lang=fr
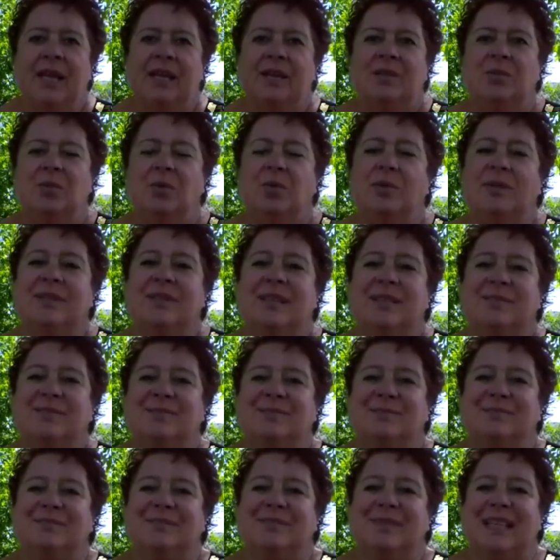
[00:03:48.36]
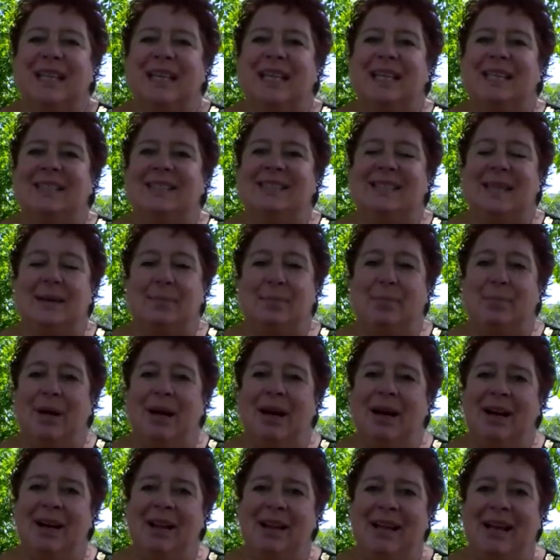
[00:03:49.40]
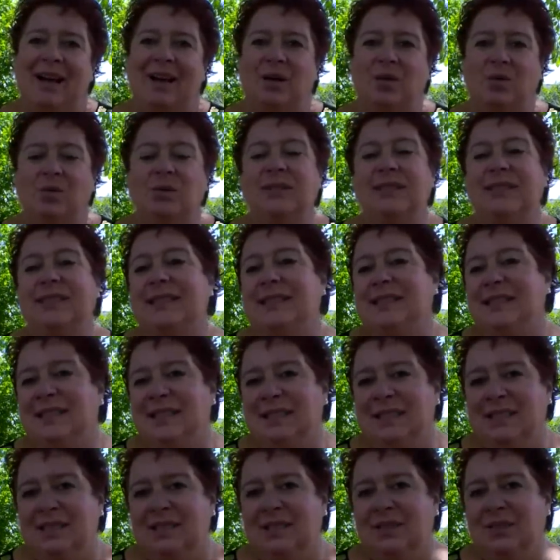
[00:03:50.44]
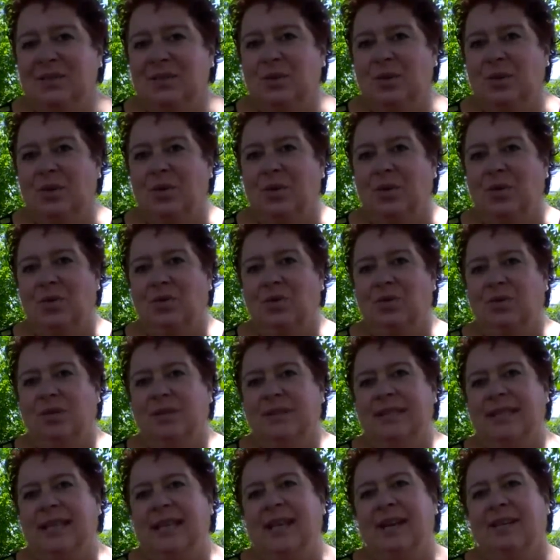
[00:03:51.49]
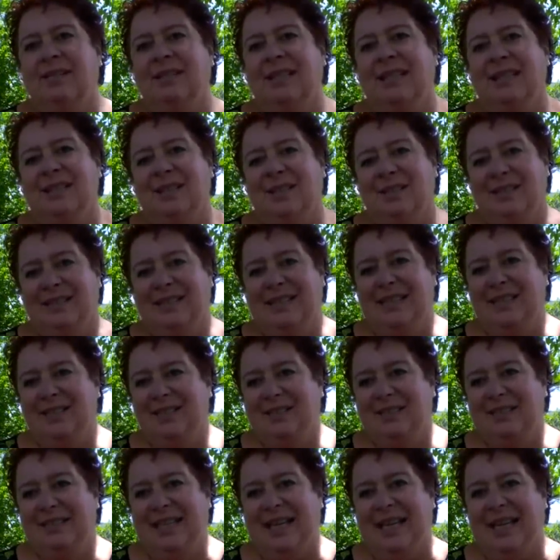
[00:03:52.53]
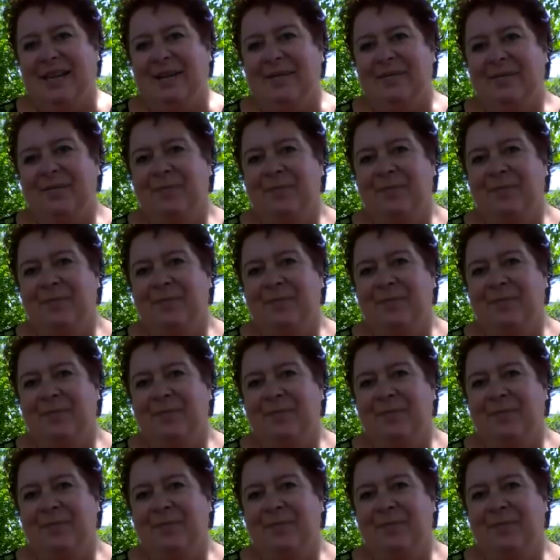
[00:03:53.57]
Donc, ce n'est pas la routine que l'on connaît en étant sédentaire.